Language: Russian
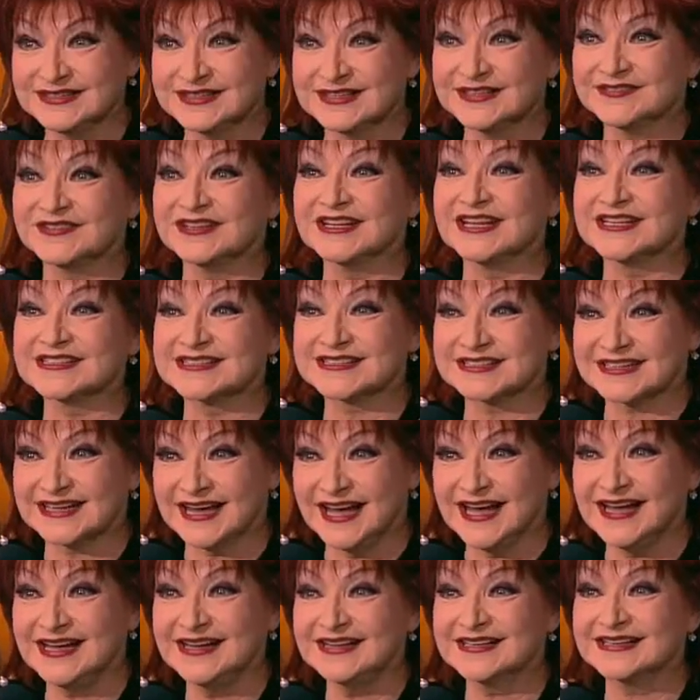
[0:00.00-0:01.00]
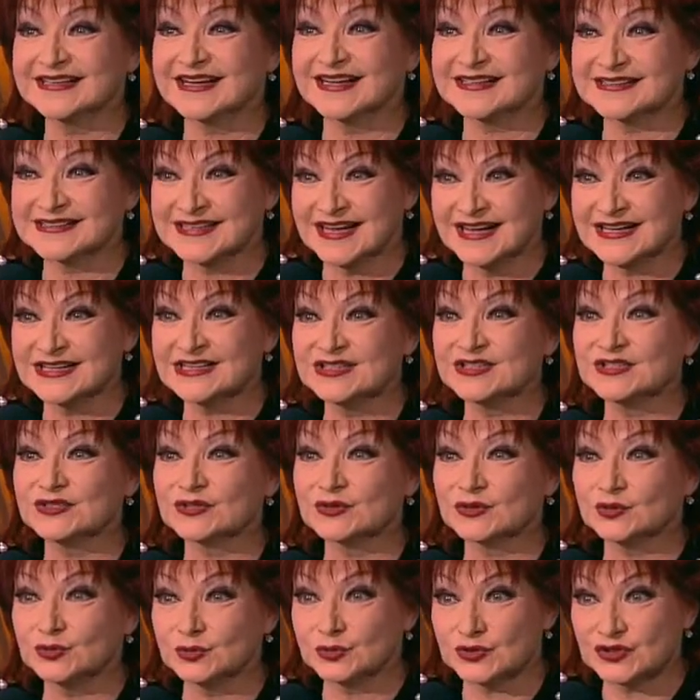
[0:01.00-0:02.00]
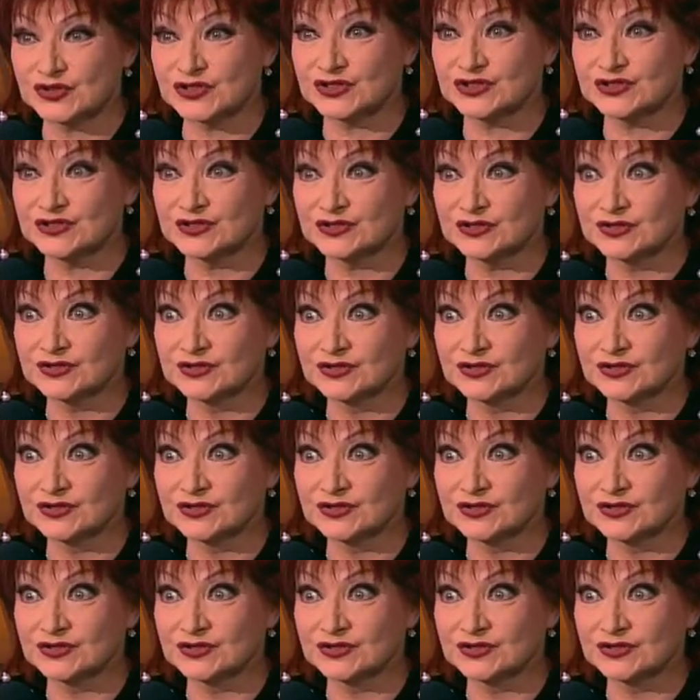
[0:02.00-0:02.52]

три волоска казались кучей.